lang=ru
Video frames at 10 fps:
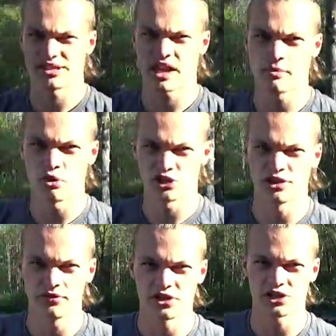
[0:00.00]
как
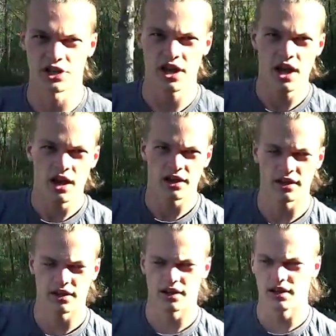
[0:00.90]
можно выше,
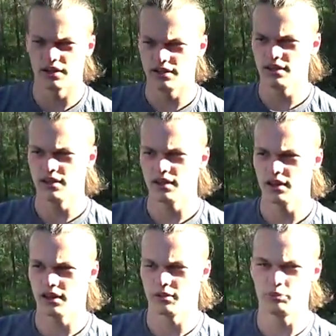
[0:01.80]
э, и
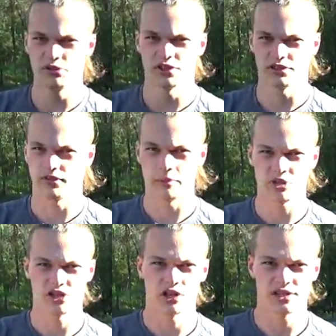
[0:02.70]
э, будет
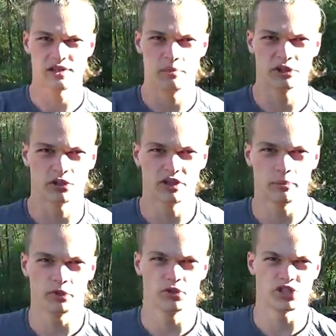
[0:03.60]
вообще
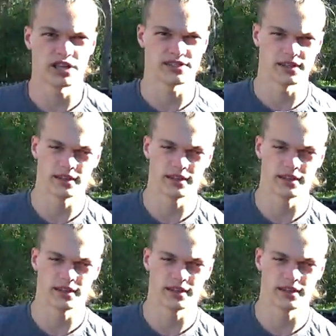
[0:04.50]
железобетонно получаться.